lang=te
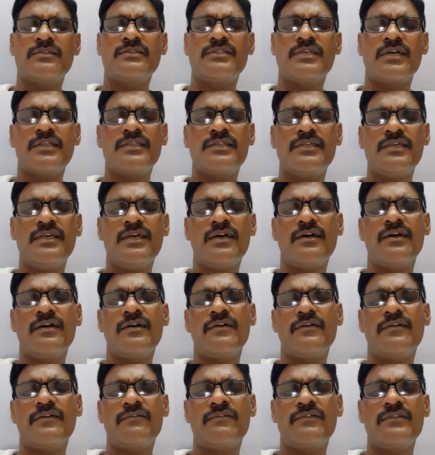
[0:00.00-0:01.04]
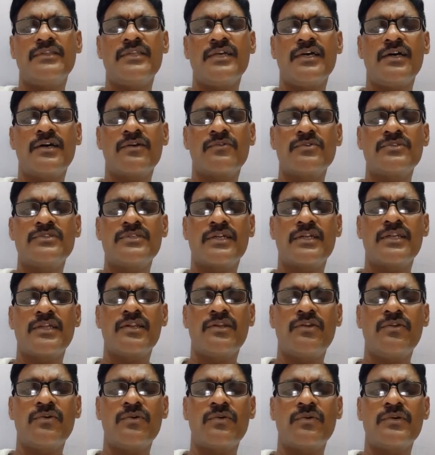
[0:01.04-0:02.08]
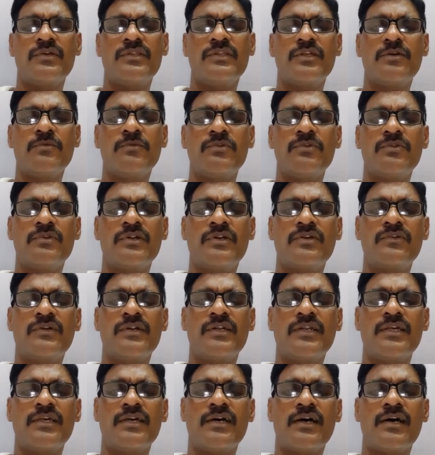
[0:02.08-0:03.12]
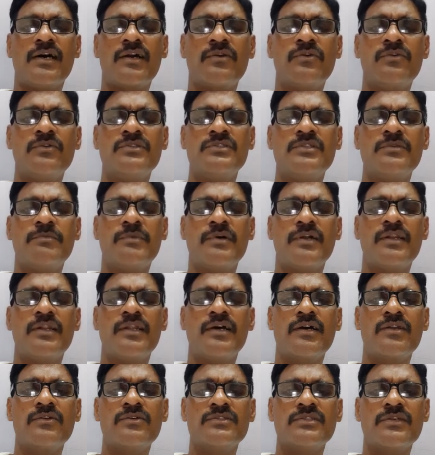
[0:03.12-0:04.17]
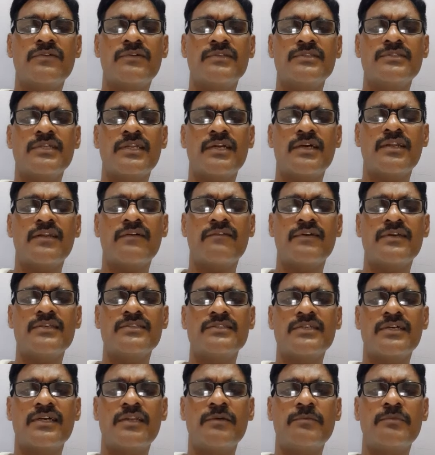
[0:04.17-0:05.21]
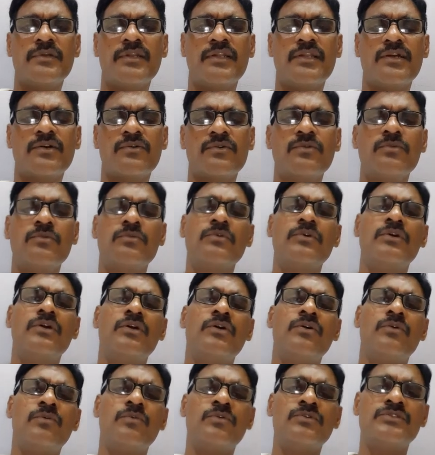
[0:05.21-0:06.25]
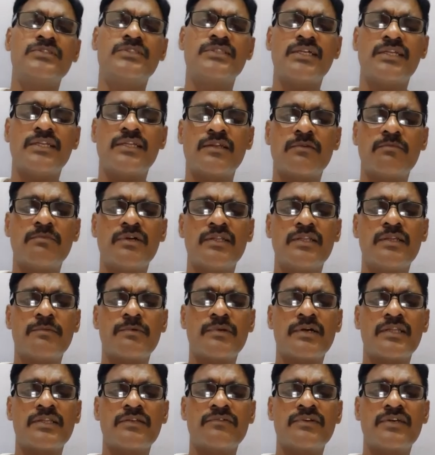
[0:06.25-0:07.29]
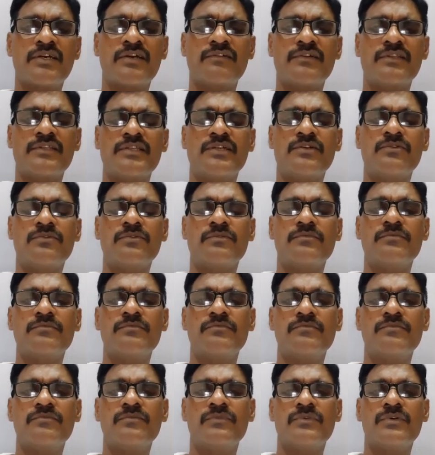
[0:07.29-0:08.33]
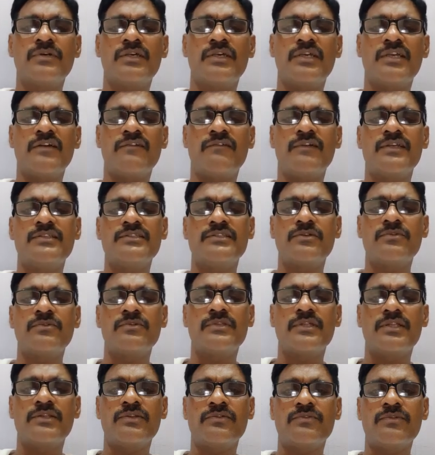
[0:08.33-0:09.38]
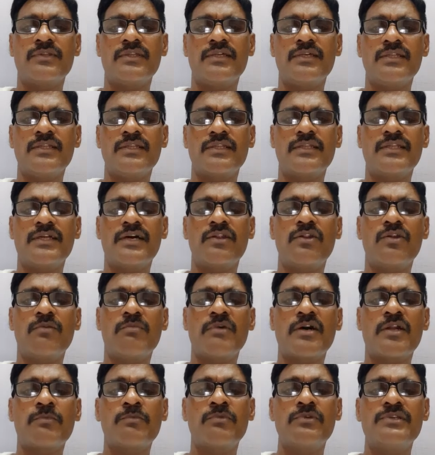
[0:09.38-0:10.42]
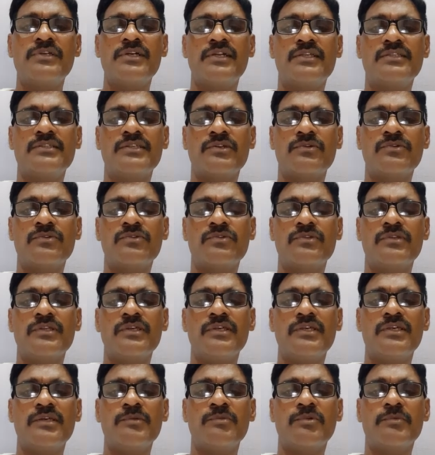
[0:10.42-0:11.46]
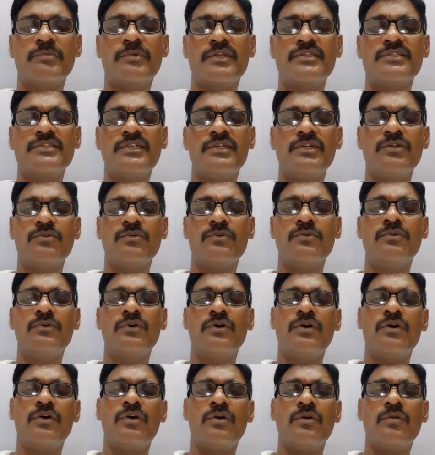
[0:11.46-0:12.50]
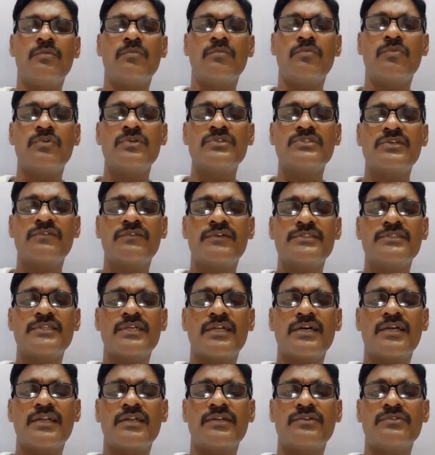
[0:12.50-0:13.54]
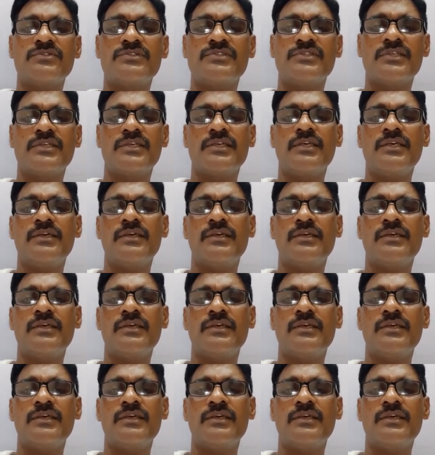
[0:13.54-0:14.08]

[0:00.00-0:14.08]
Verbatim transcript: జాతీయ విద్యా హక్కు చట్టంలో ఇంతకుముందు ఉన్నటువంటి ఆరు నుంచి పద్నాలుగు సంవత్సరాల వయసు గల పిల్లలకు ఉచిత నిర్బంధ ప్రాథమిక విద్యను ఇవ్వడం జరుగుతుంది దానిలో మార్పులు చేయడం జరుగుతుంది ఇప్పుడు ప్రజెంటు మూడు సంవత్సరాల నుంచి